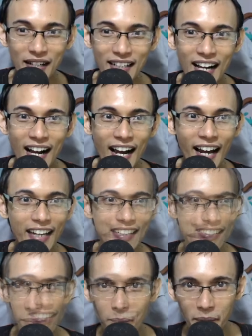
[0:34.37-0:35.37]

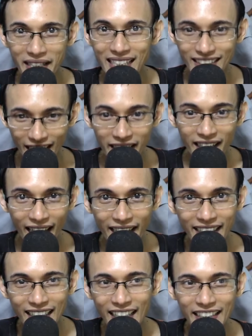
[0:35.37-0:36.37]
guys. Penasaran kan
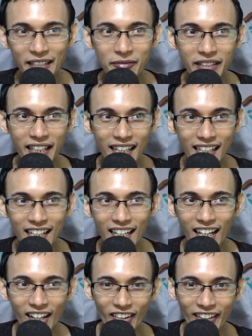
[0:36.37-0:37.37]
dengan gamenya?
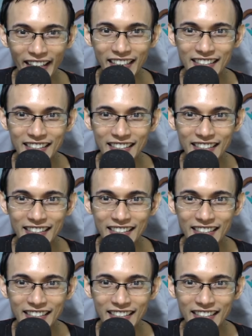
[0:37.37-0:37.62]
Oke, di